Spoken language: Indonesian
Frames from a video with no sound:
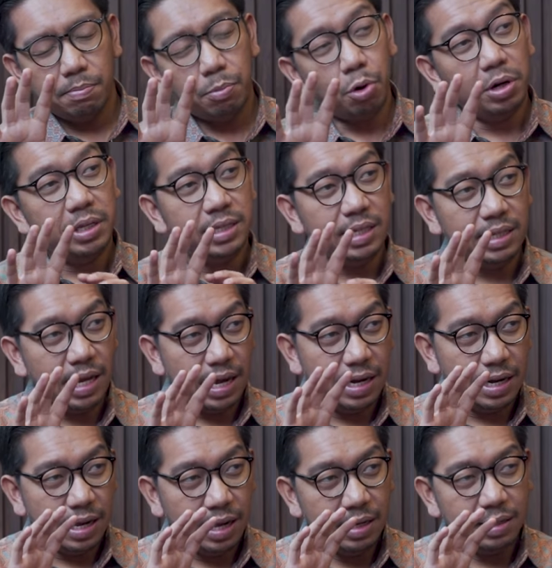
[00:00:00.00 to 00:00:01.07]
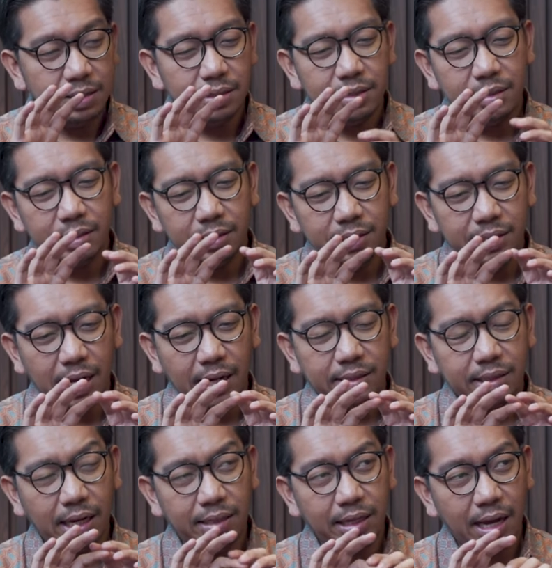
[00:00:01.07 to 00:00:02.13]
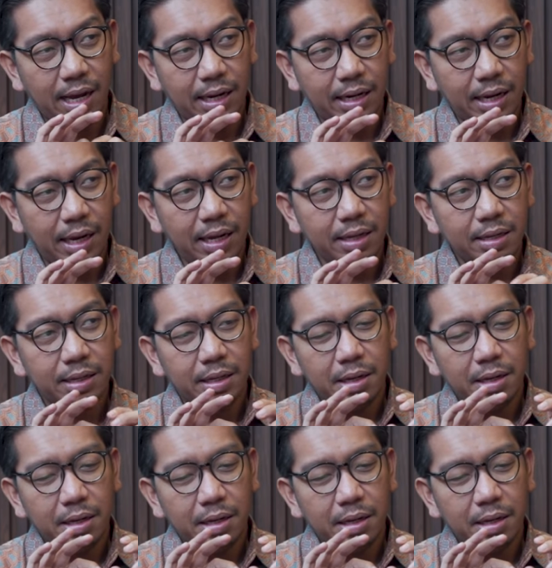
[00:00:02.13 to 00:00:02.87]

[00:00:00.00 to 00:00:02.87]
Polisinya ada, jaksanya ada,